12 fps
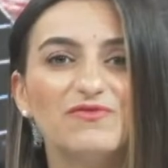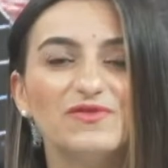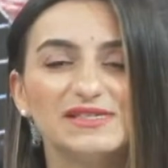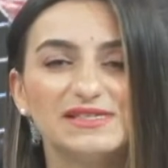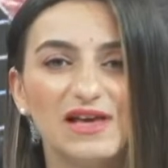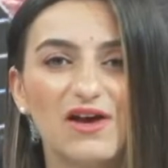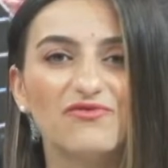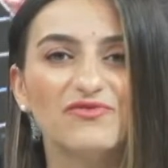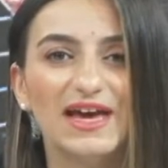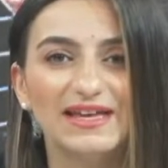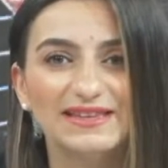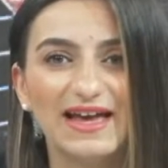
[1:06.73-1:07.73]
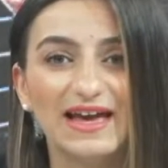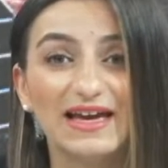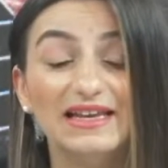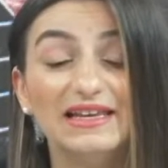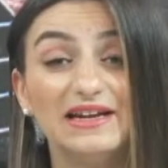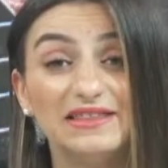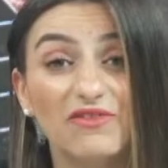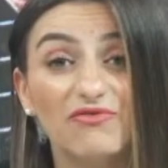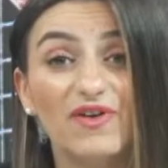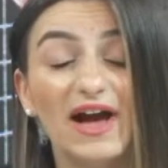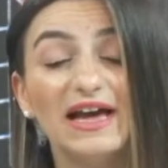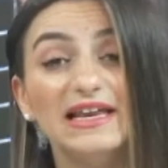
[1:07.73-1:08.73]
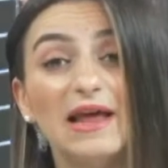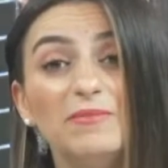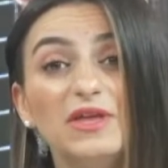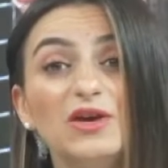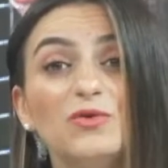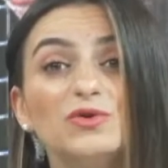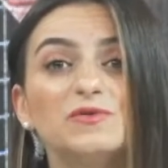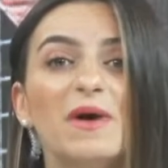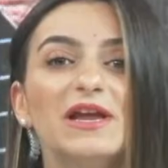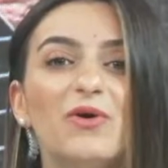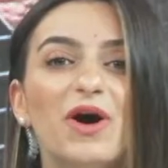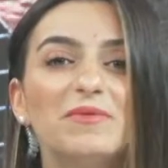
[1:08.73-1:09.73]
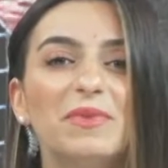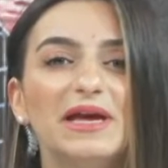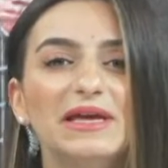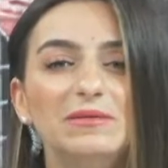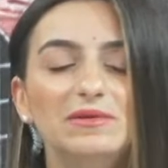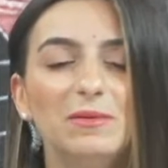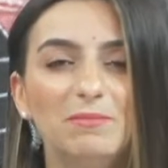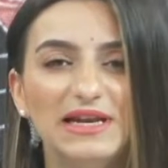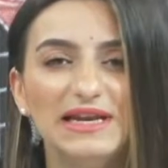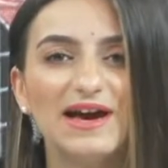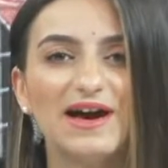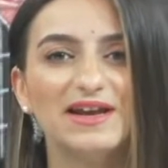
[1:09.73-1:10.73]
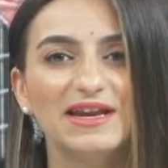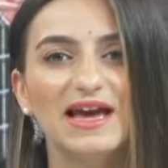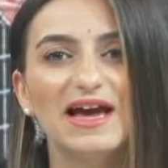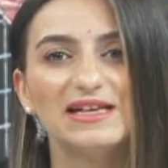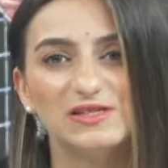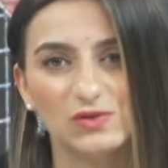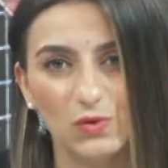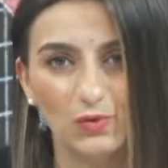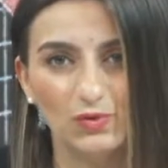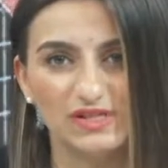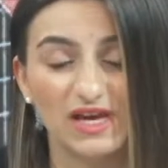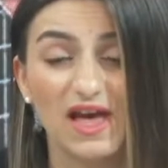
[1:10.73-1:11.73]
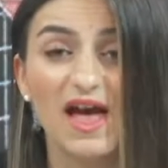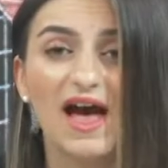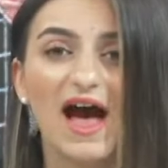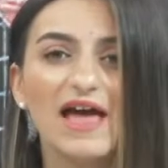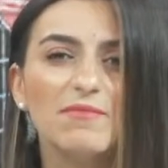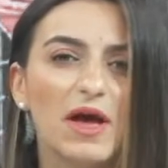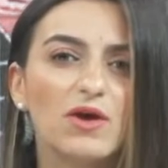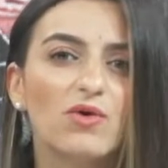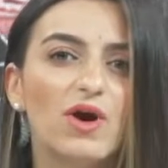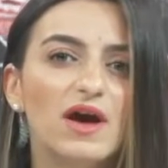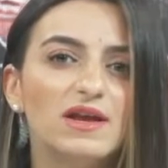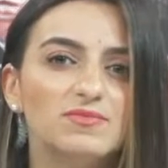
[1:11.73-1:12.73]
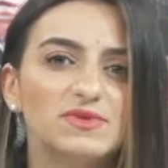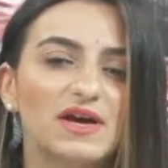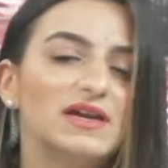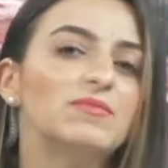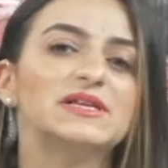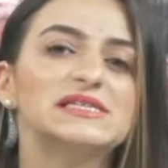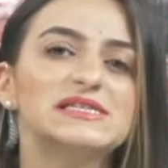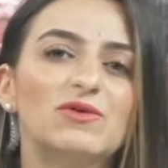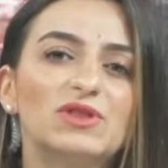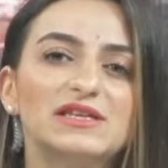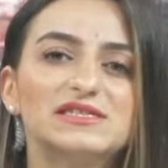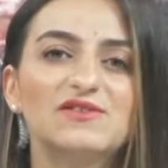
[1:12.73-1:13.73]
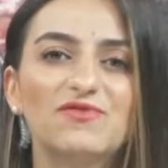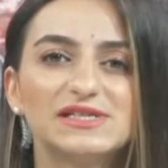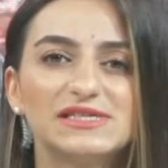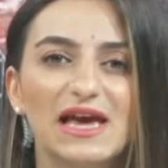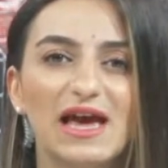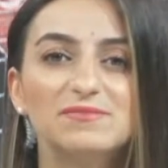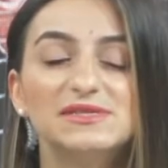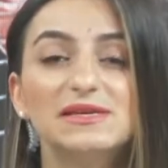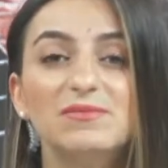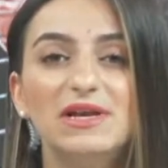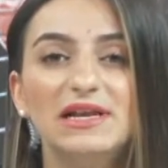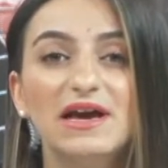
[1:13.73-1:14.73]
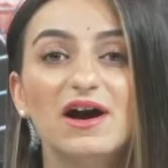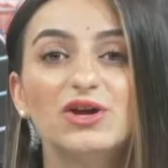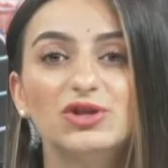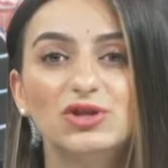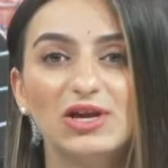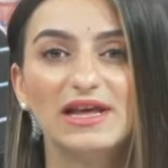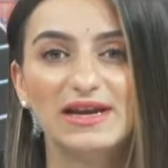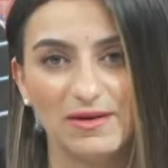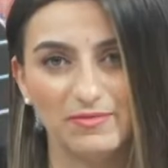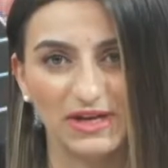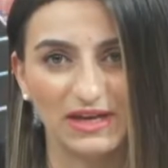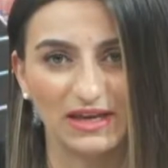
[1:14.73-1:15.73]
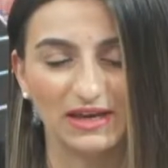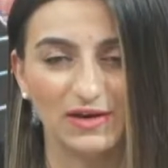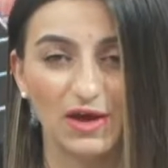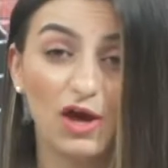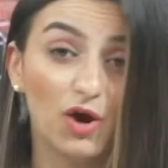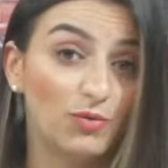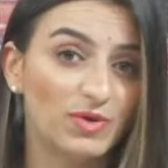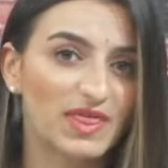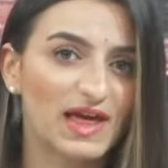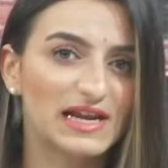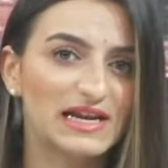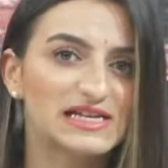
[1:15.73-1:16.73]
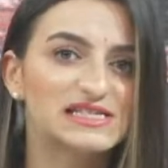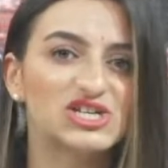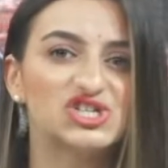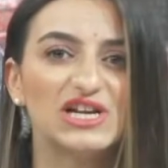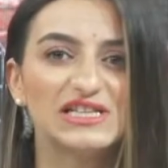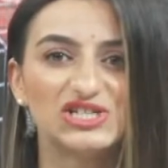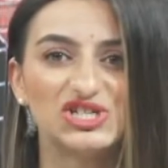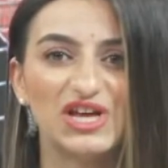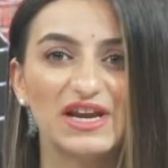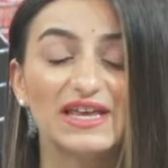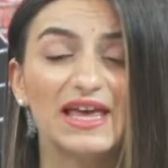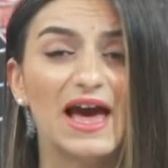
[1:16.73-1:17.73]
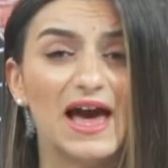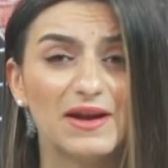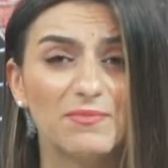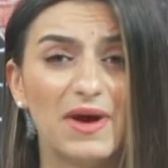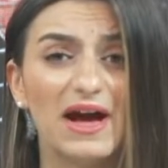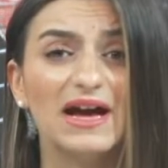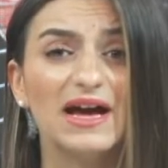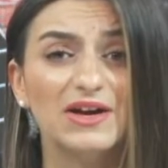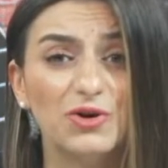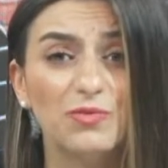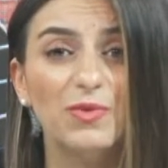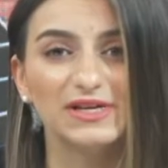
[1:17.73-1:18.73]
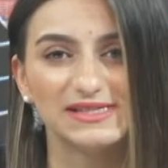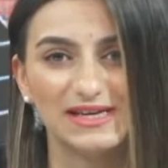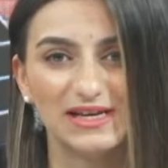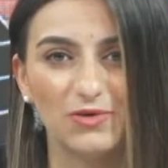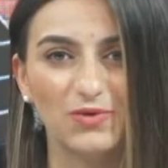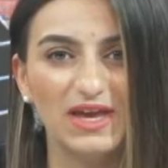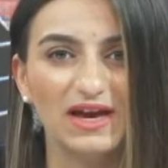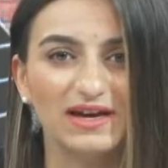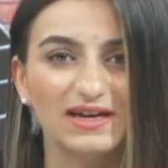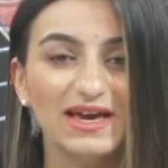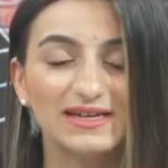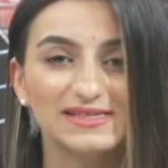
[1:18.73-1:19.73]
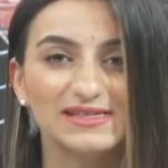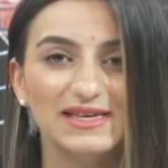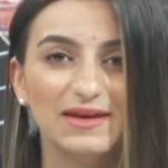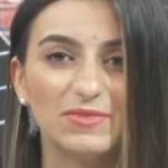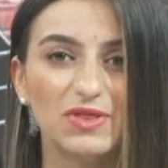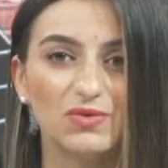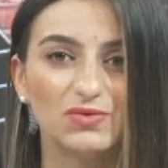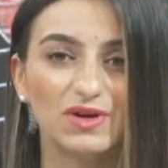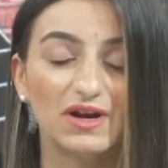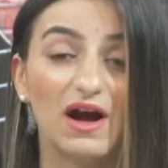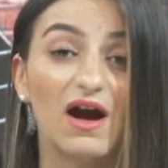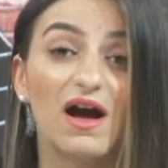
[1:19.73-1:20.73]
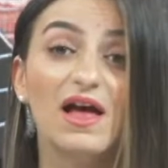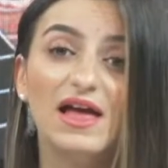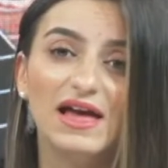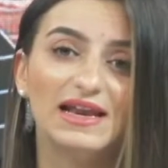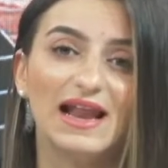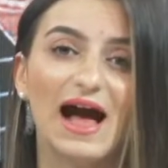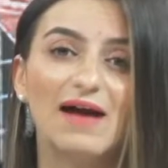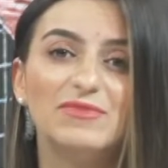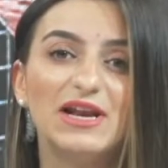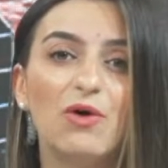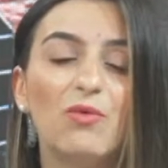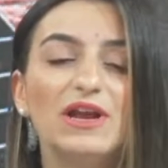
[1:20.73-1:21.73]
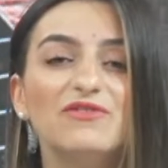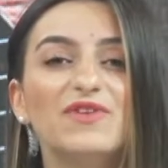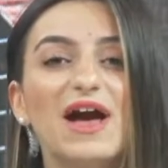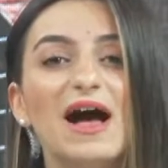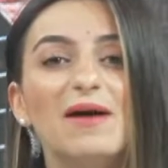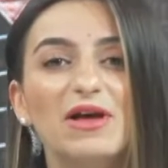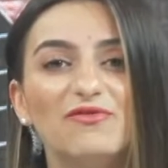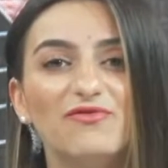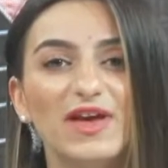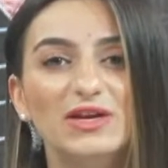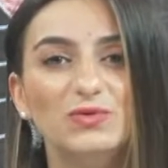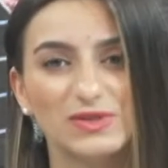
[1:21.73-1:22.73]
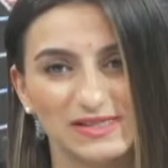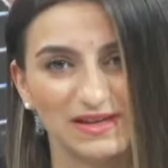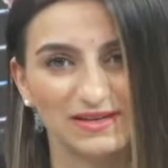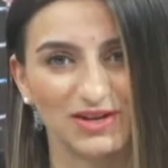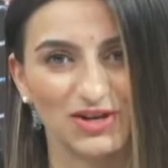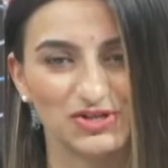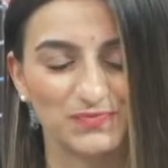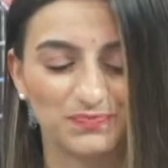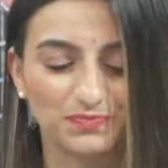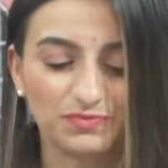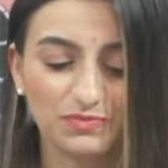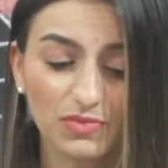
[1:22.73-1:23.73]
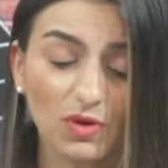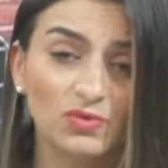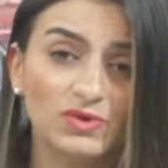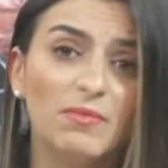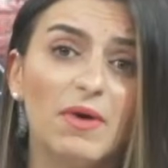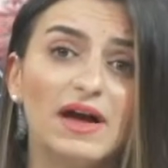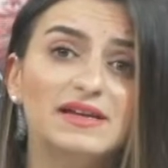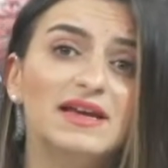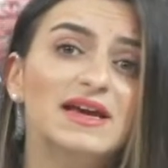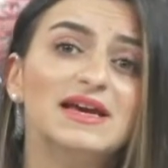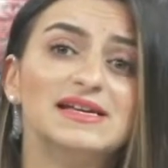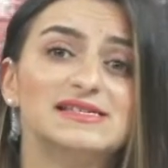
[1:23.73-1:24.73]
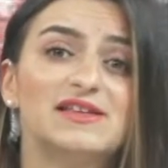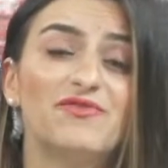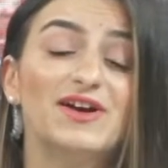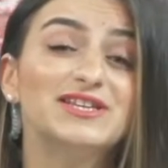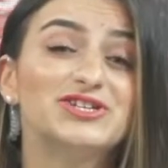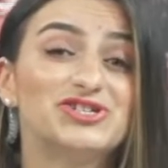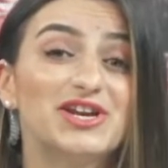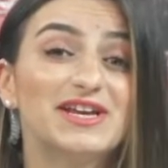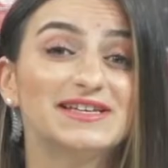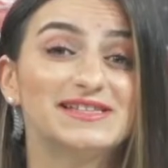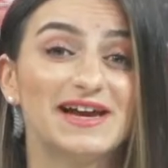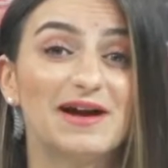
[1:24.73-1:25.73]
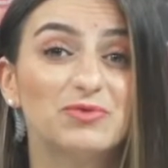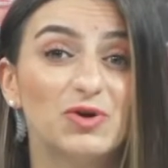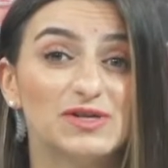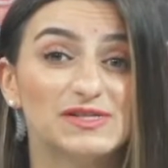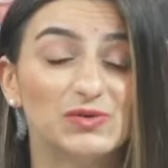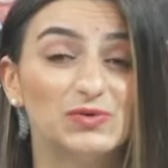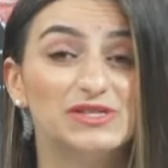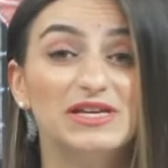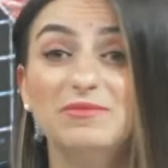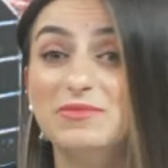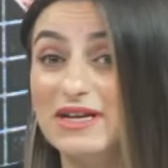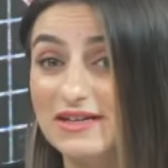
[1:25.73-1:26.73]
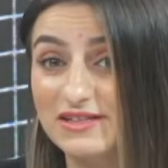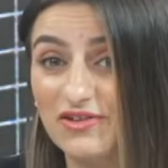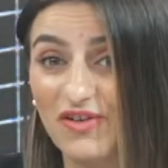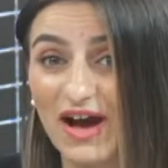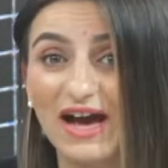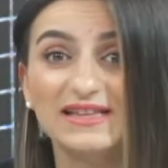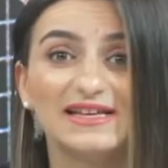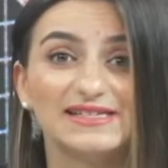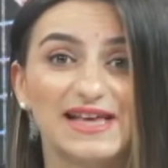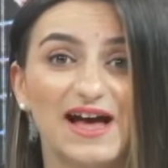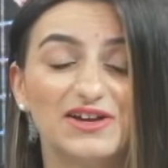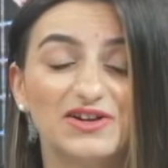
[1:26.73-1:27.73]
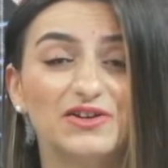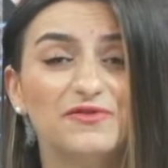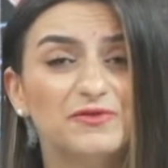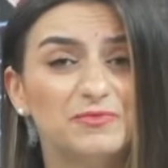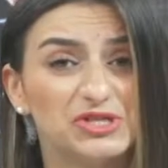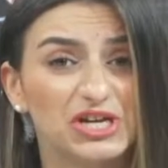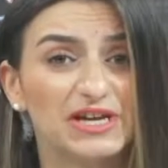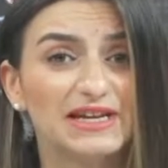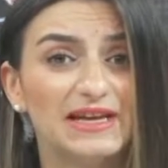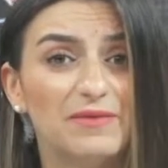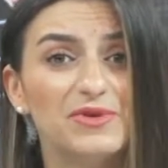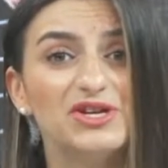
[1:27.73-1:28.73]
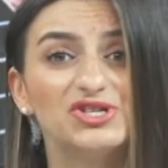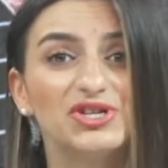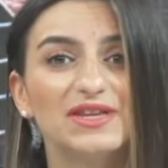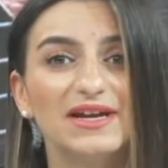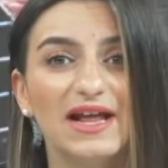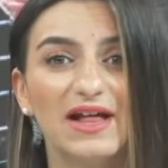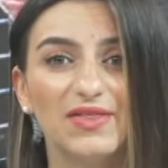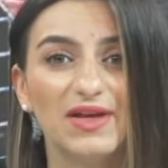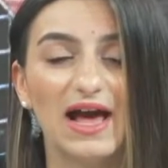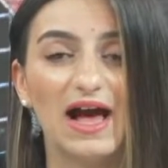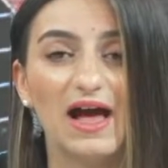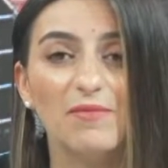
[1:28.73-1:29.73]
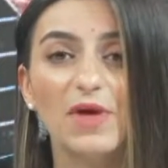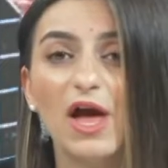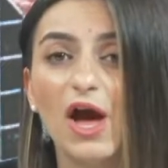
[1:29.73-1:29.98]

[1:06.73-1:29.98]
في صافي الدخل اللي ارتفع إلى 148 مليار ريال سعودي أي ما يقارب تقريبا 39.5 مليار دولار أمريكي وبذلك سجلت الشركة أرباح ربع سنوية قياسية منذ طرحها العام الأول في عام 2019 طبعا استفادت شركة أرامكو السعودية من ارتفاعات أسعار النفط بشكل كبير جدا هذا العام